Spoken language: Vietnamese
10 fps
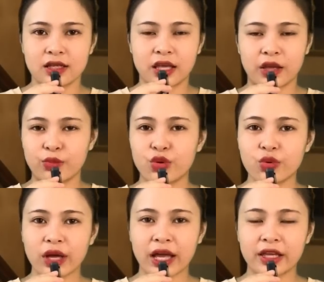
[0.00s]
thì ông
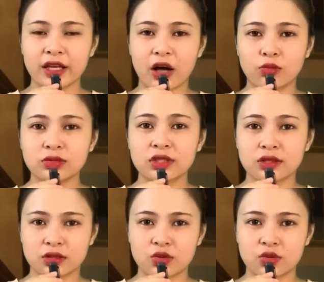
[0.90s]
chú Hai á, ổng thường